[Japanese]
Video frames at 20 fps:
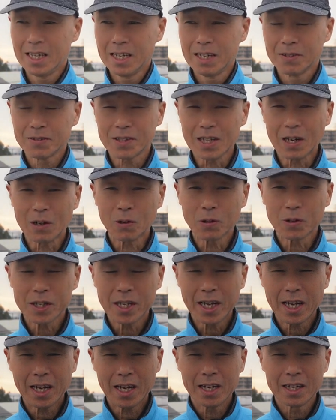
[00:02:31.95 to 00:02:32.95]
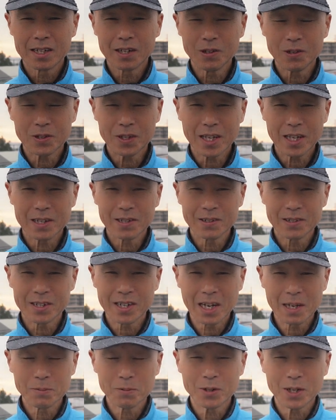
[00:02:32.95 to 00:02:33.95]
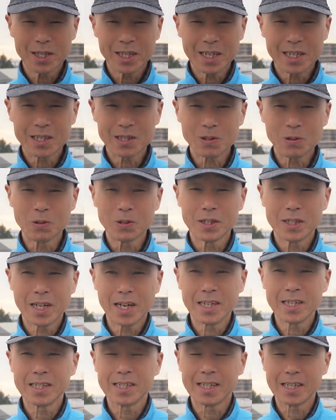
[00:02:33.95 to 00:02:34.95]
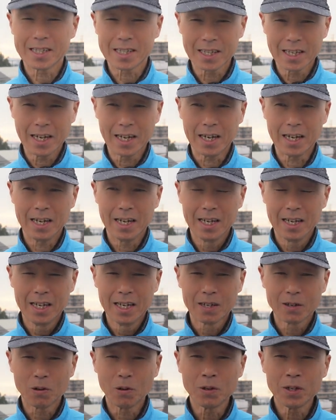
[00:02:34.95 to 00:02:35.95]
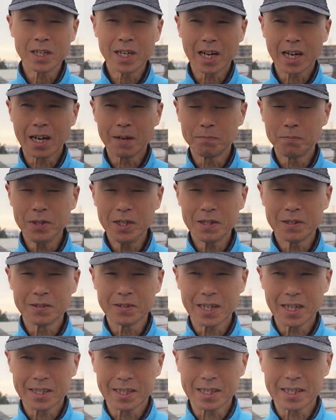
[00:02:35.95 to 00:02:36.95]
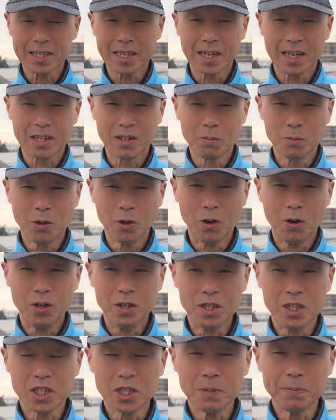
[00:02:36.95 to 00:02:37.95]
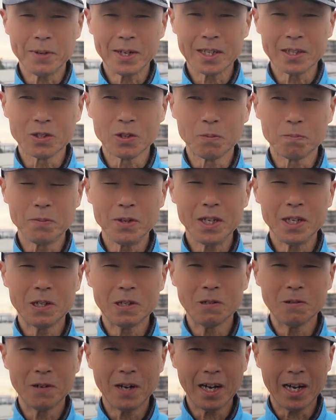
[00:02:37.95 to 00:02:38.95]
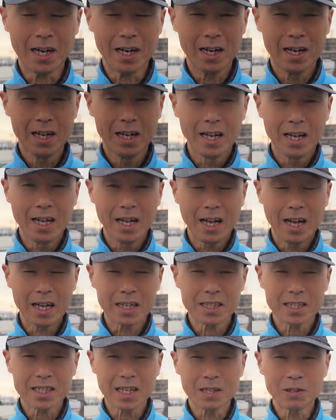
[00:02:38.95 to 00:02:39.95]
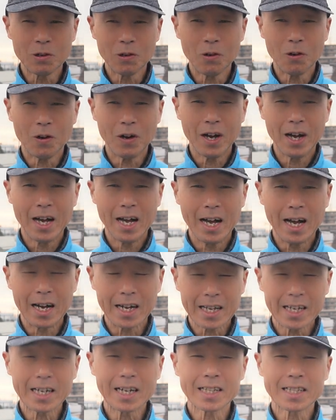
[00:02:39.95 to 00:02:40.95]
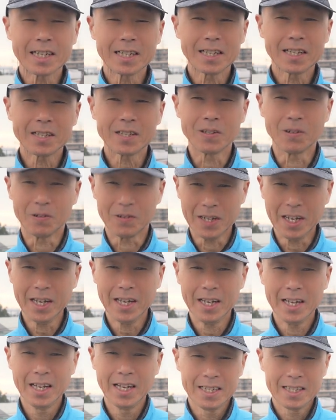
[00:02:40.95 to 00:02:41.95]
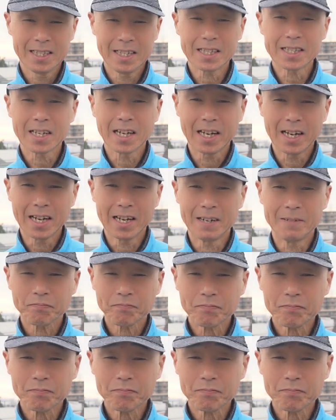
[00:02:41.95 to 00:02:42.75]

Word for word: 双子座流星群ライブはできそうにないんですが今夜がピークなんですけれども一番のピークは明日の明け方ですよねですから